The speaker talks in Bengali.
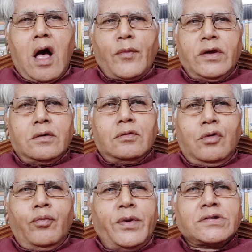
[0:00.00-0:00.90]
আমি
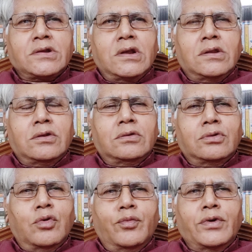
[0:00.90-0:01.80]
খুব বেশি দিন
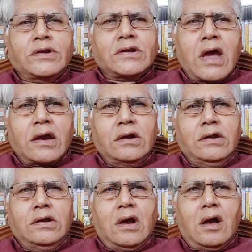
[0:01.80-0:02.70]
ধূপগুড়িতে
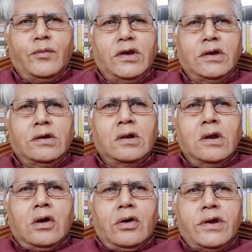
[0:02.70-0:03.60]
থাকিনি আমি
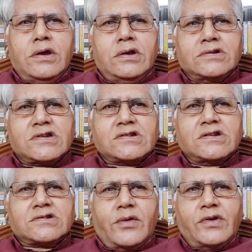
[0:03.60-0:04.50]
ওই
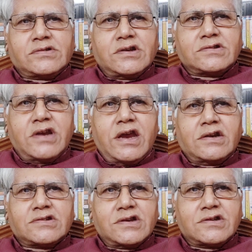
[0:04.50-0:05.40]
সিক্সটি সেভেন সিক্সটি
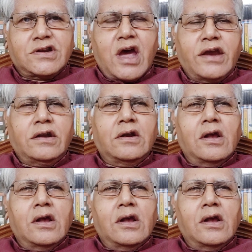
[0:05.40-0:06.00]
এইট সিক্সটি নাইন